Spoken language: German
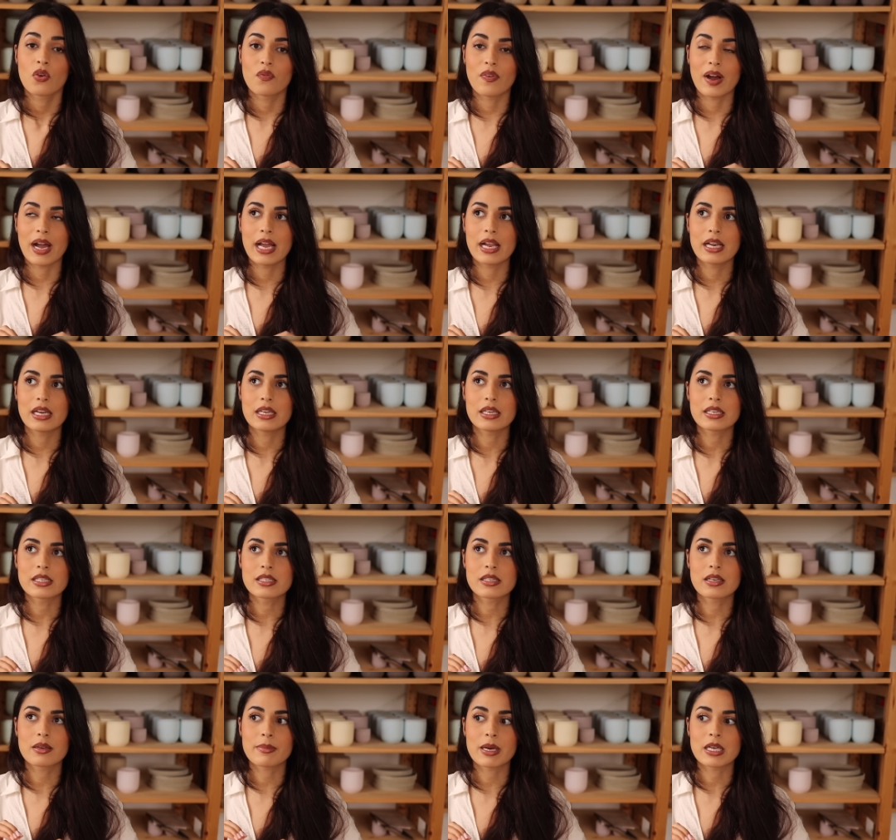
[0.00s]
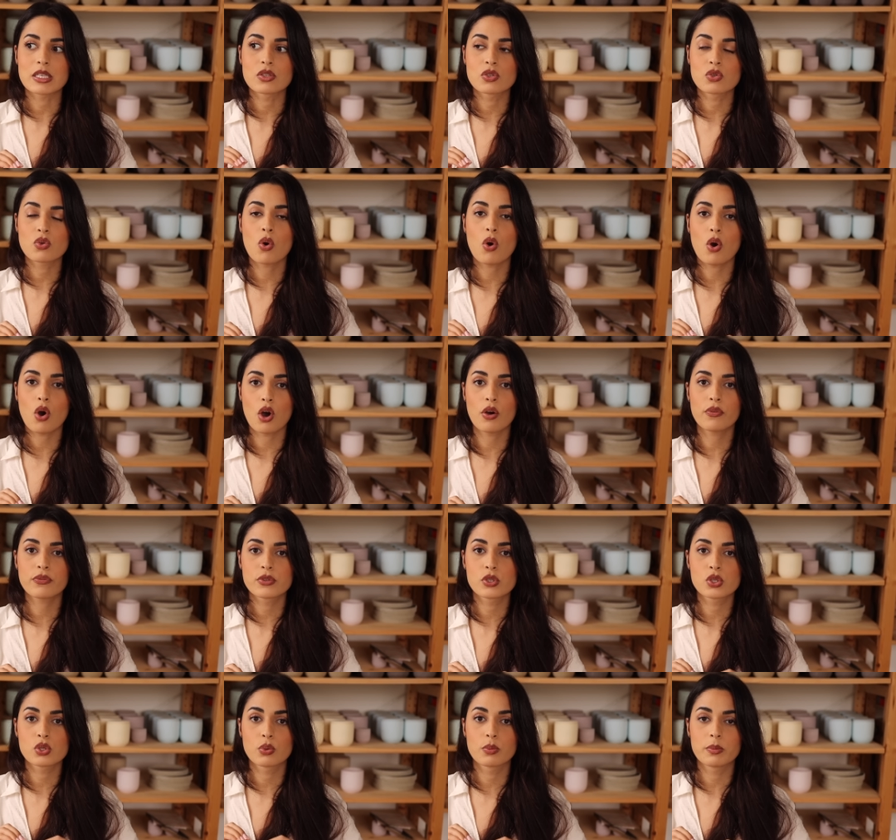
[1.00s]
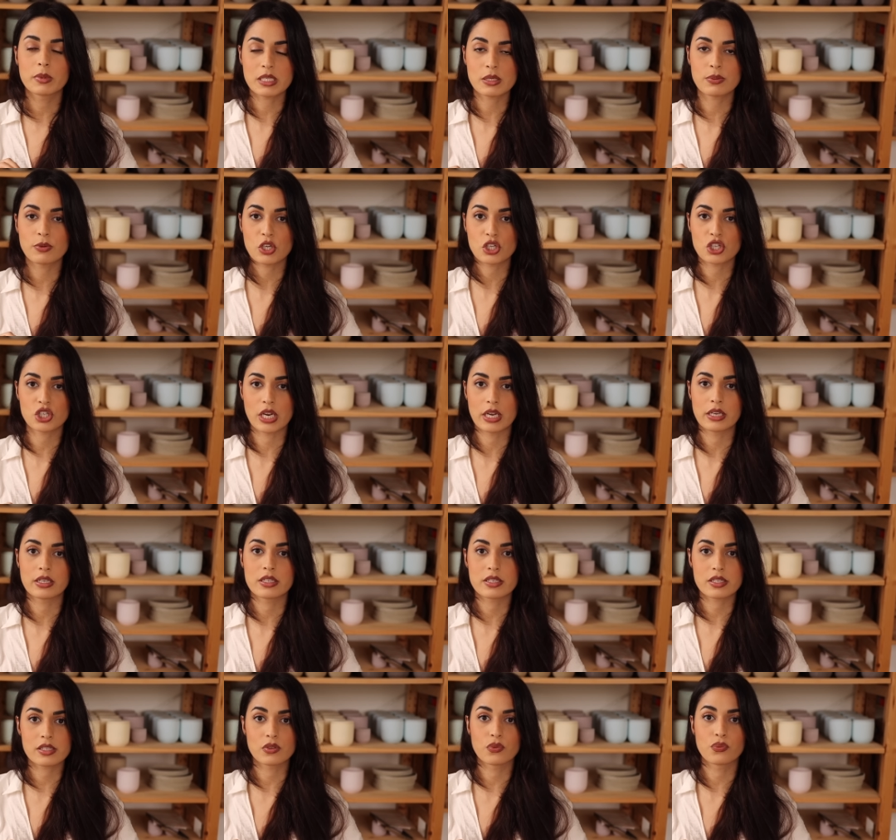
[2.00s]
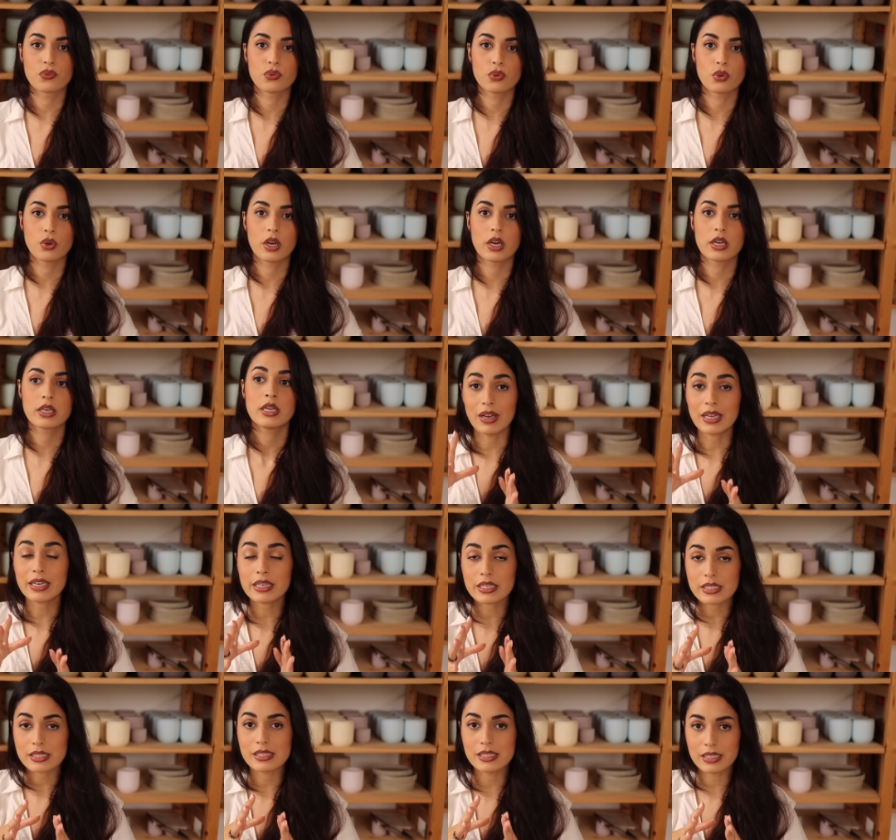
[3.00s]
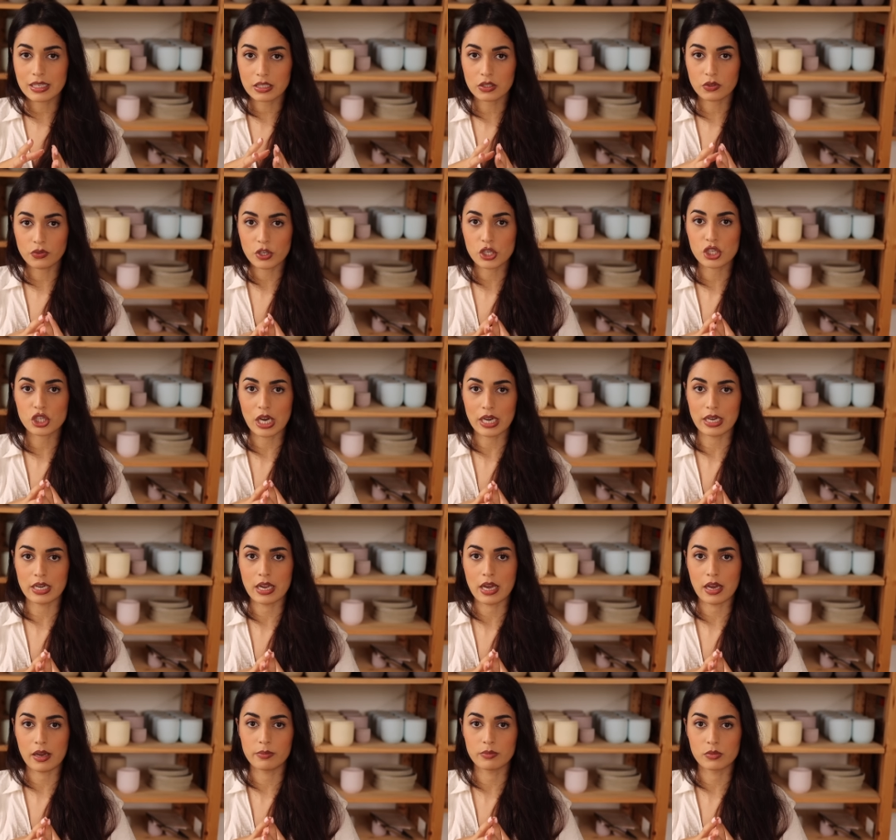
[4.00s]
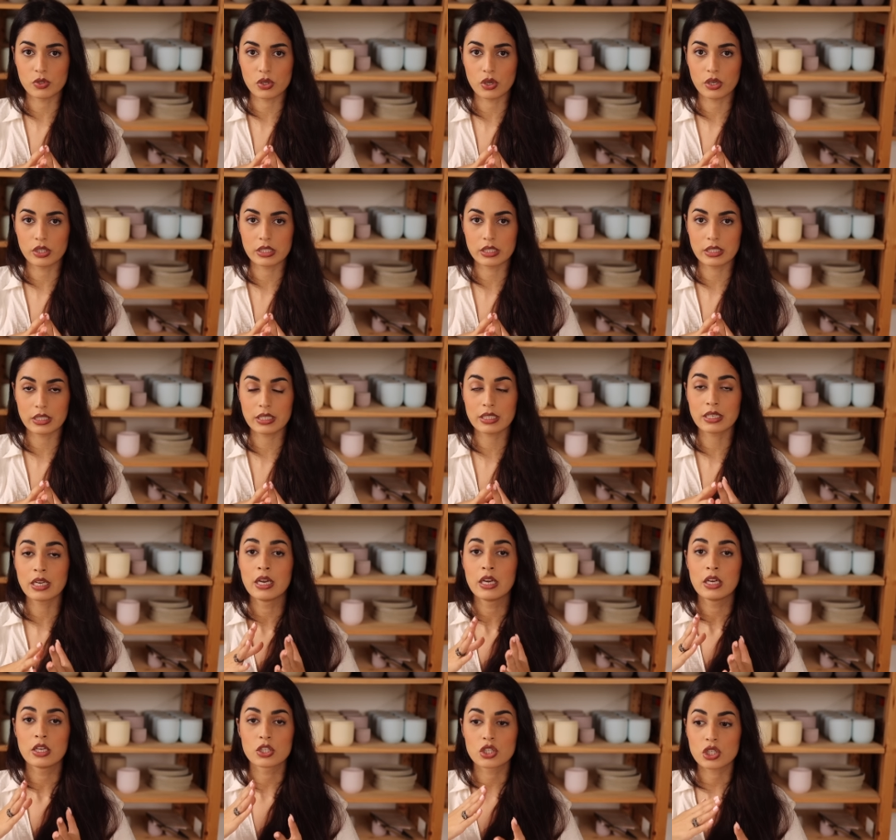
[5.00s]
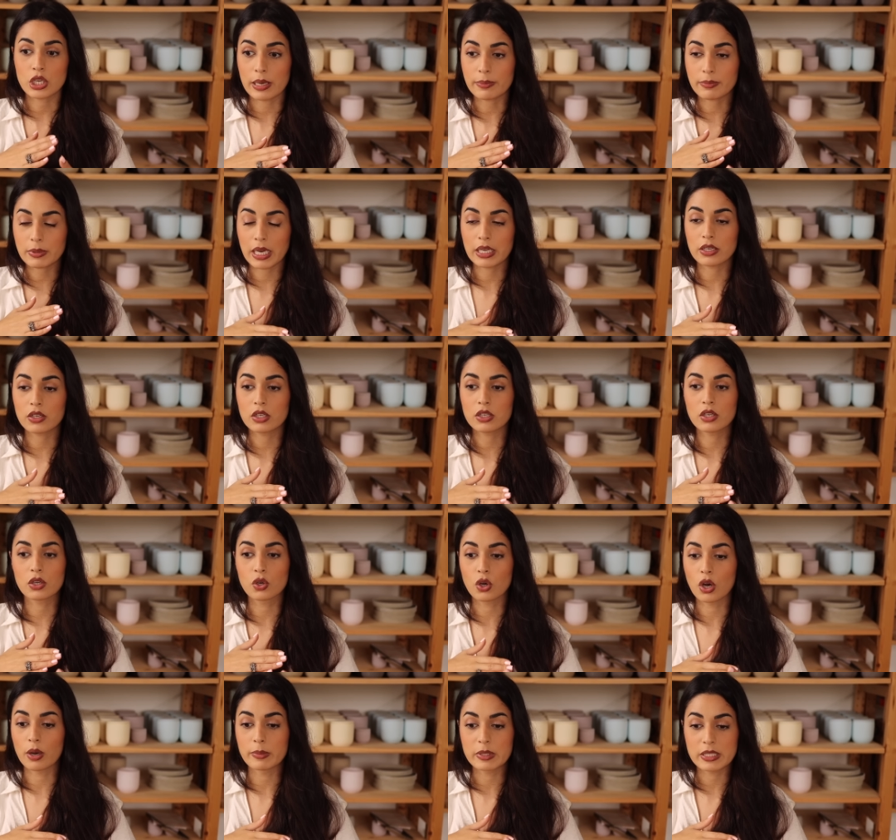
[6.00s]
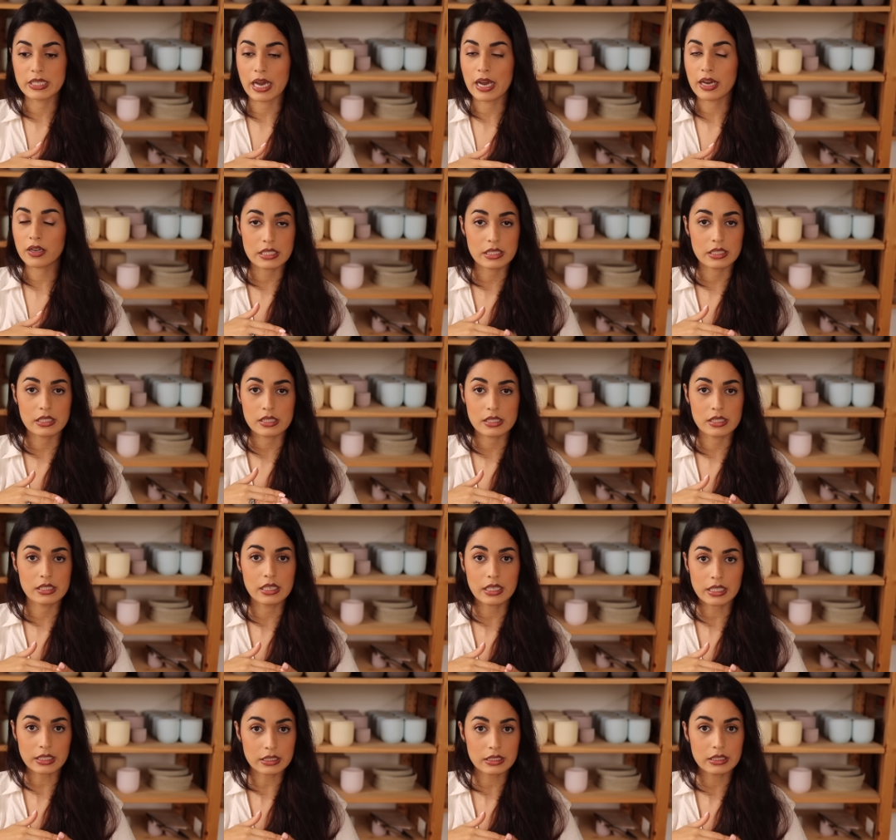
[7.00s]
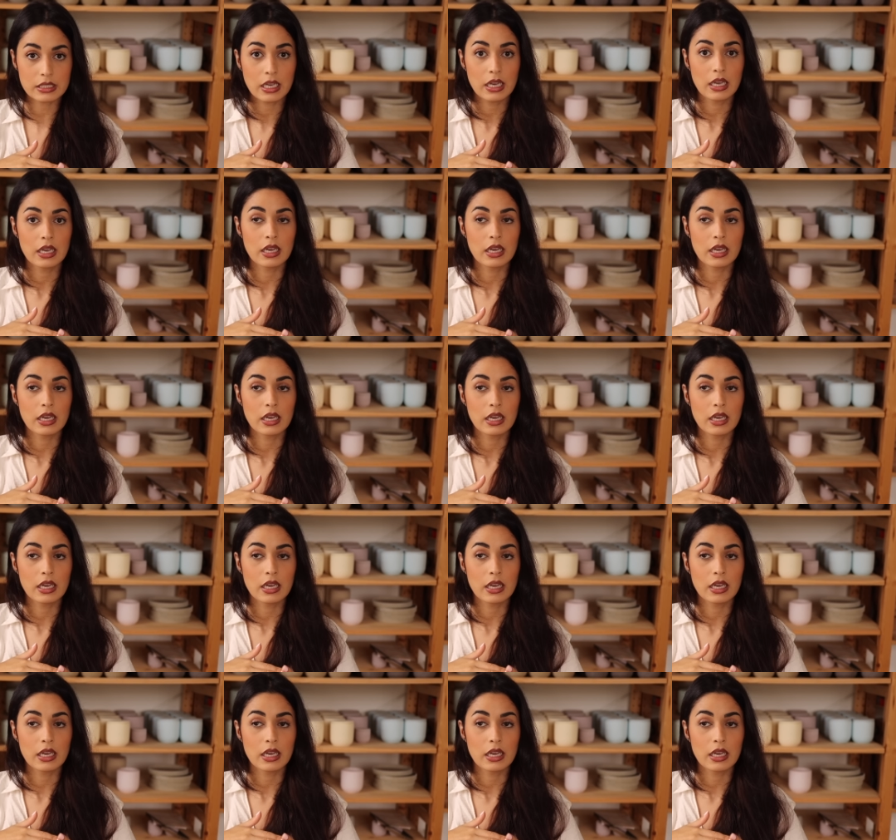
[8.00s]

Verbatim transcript: weil es immer so oft zu Missverständnissen führt. Wenn ihr das nicht verstanden haben solltet, schreibt gerne in den Kommentaren, dass ich das nicht